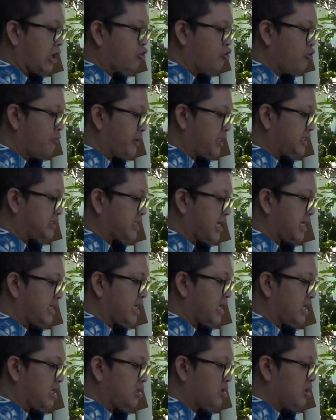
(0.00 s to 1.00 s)
aku
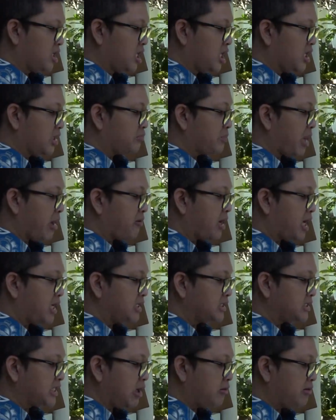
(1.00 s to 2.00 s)
percaya
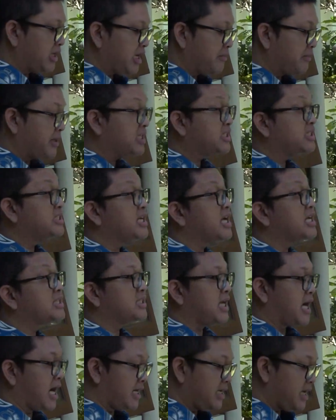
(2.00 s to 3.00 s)
bahwa engkaulah
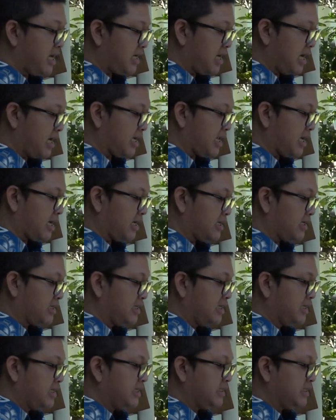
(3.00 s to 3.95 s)
Mesias anak Allah,